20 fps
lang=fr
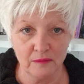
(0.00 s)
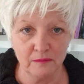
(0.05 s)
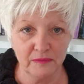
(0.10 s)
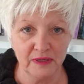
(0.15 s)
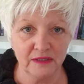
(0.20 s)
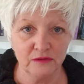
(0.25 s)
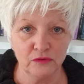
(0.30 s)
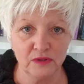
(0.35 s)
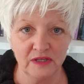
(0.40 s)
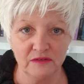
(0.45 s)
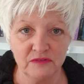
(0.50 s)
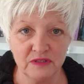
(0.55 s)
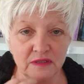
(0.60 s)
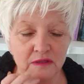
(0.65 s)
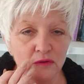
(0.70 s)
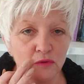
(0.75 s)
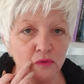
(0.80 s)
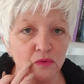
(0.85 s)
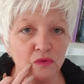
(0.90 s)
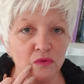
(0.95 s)
en bas de la
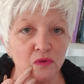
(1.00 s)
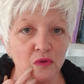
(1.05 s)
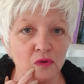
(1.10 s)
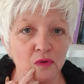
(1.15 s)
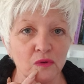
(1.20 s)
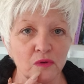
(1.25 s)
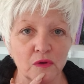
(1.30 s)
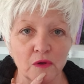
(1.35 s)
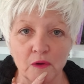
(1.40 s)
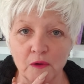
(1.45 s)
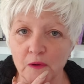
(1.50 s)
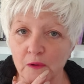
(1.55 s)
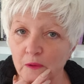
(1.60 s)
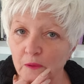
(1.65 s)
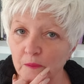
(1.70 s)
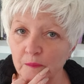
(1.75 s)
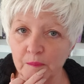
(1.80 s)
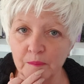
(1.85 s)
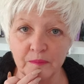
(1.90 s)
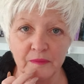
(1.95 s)
vidéo, donc,
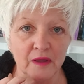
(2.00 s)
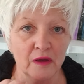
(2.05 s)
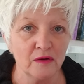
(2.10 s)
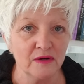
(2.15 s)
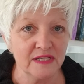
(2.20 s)
un